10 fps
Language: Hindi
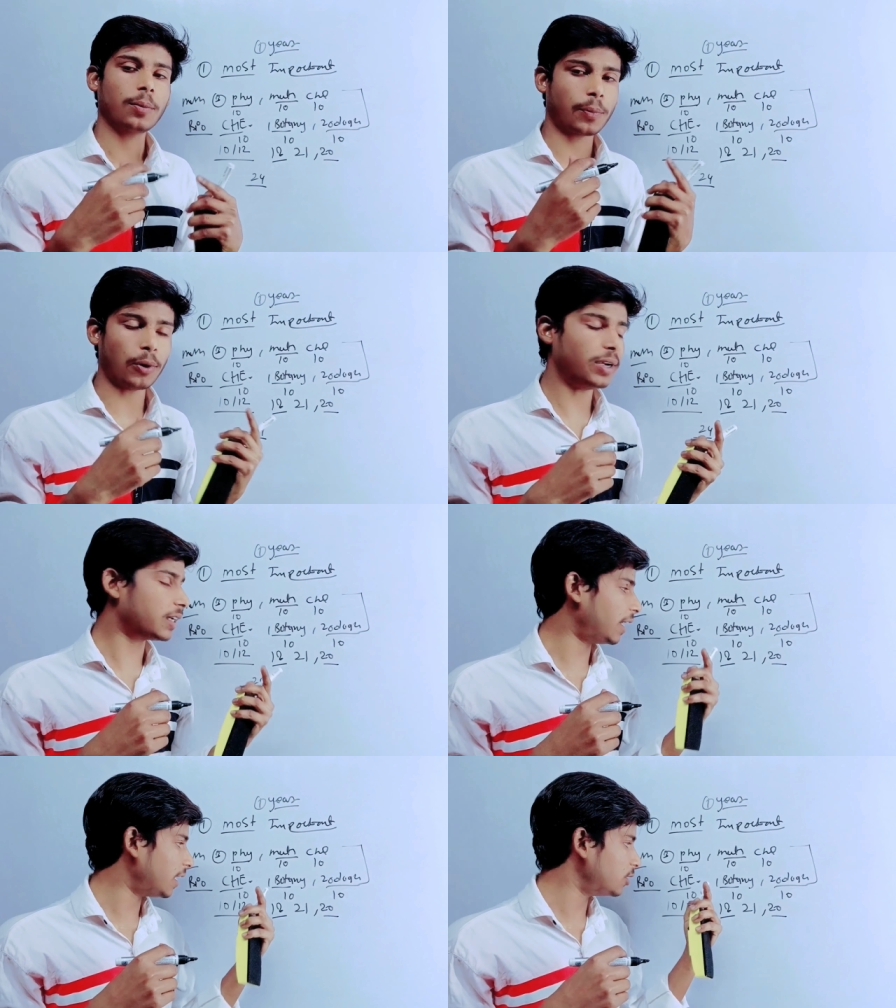
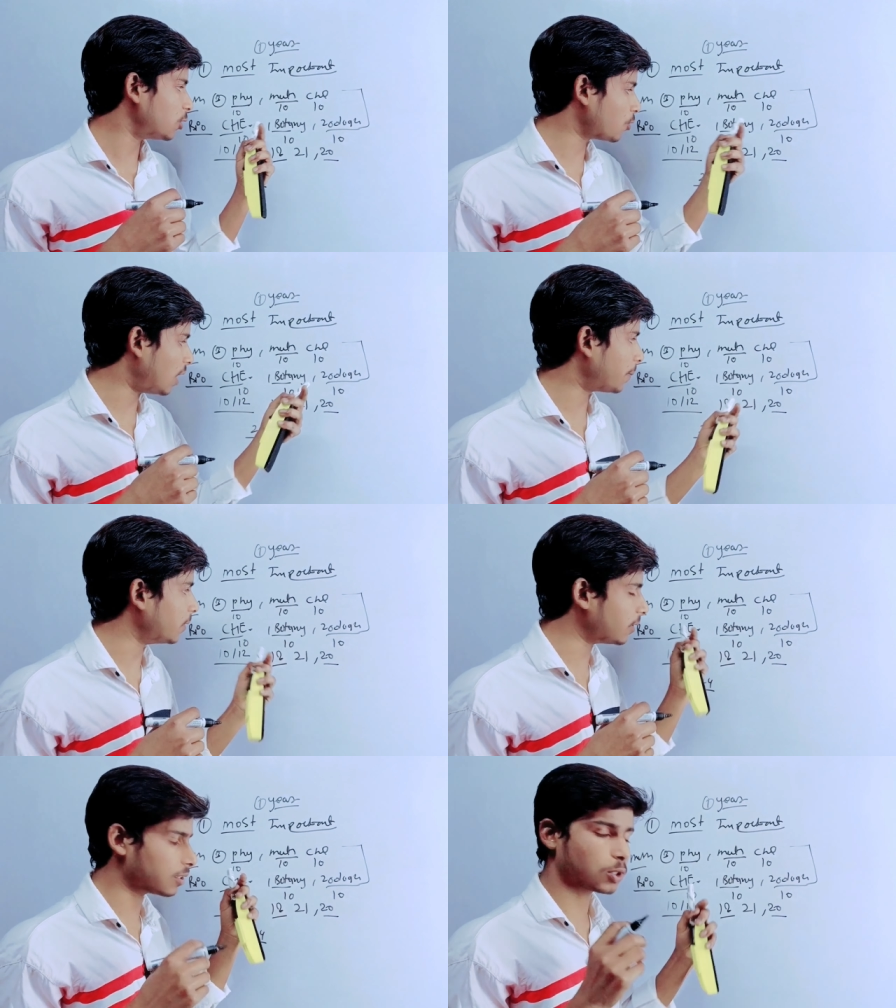पॉइंट है जिनको आप
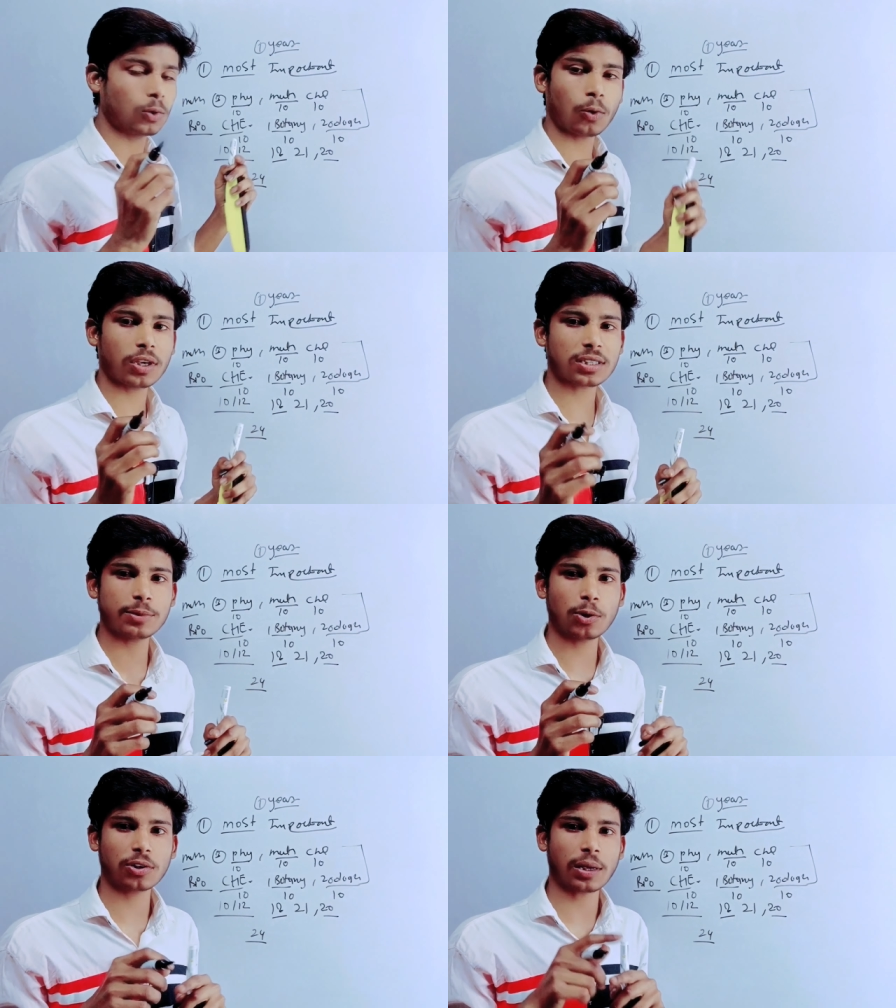सुनोगे
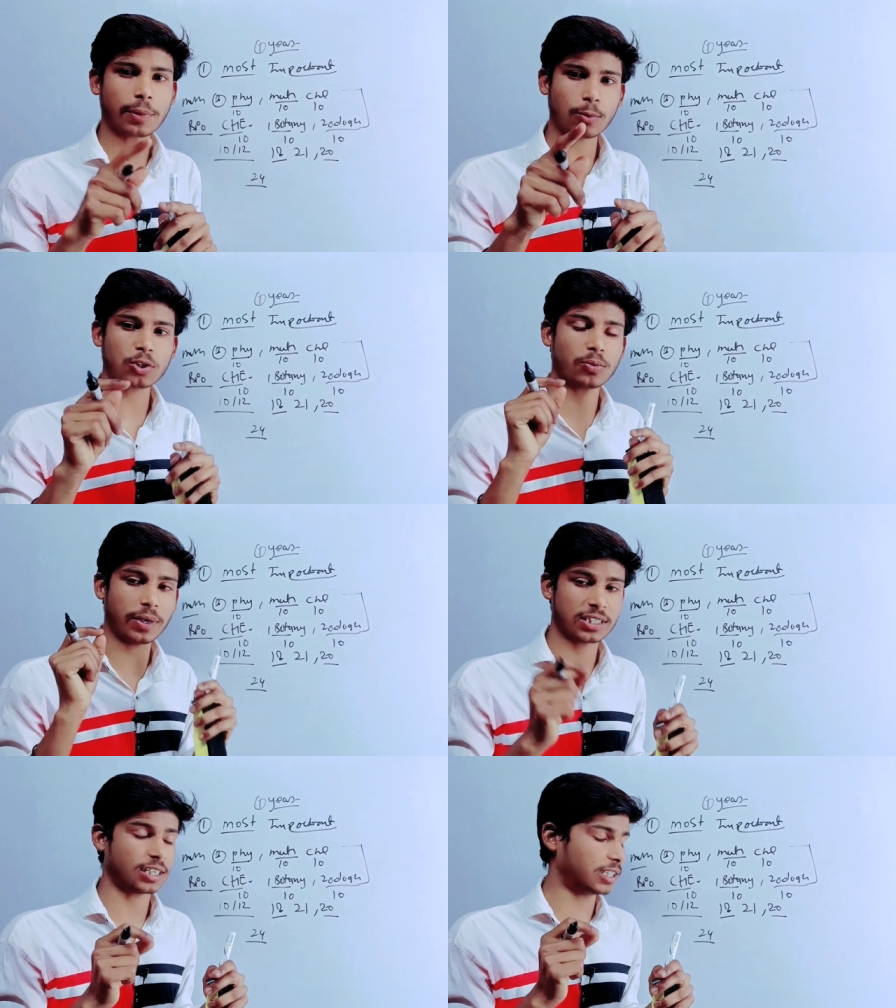समझोगे तो आपका कुछ
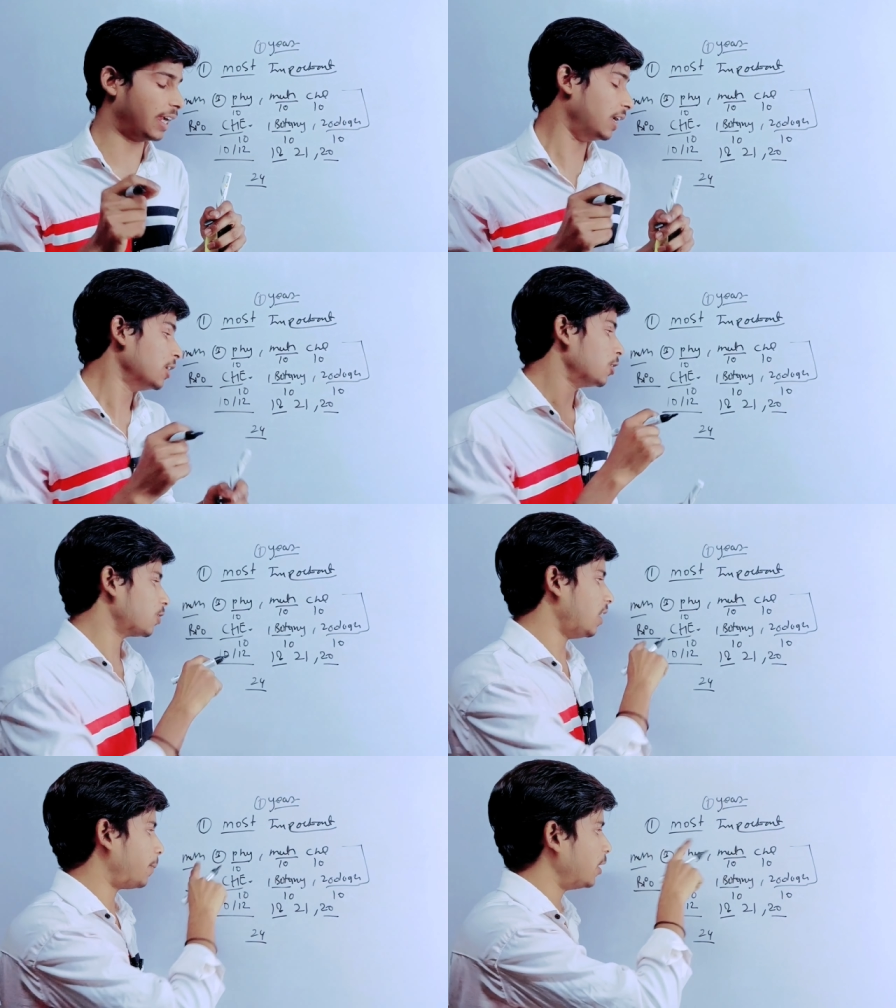बन सकता है
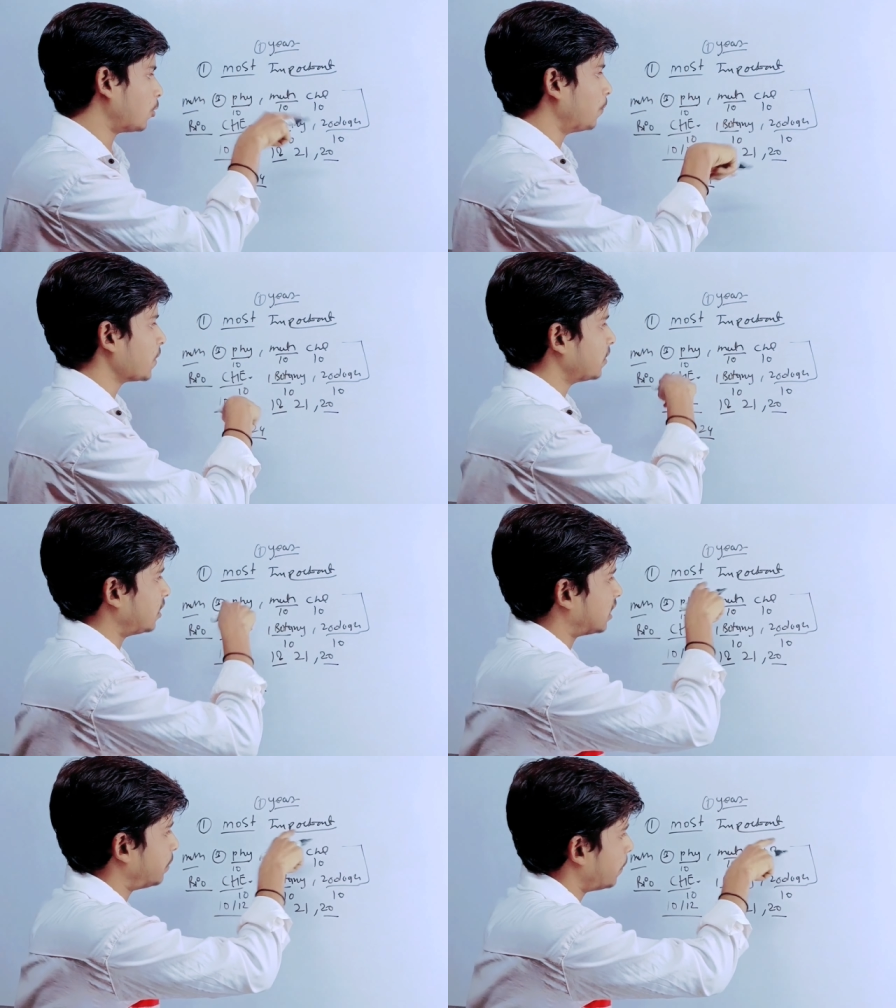तो यहाँ पर देखो
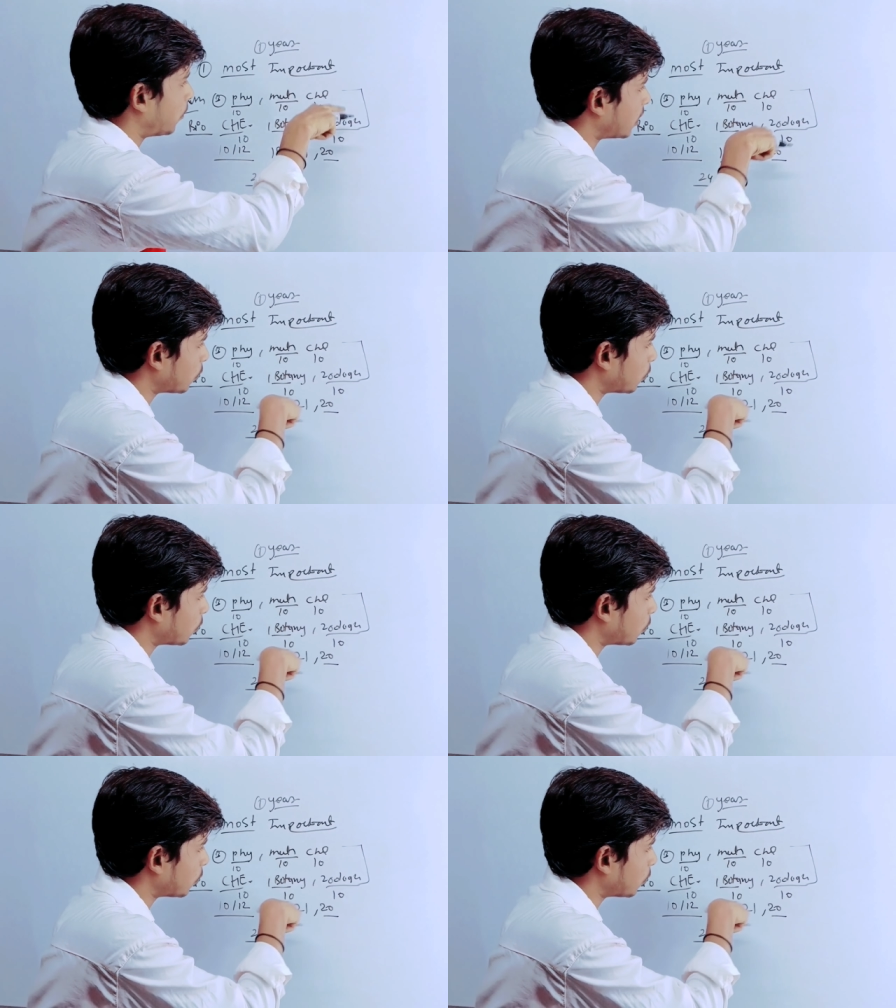जितने भी इंपॉर्टेंट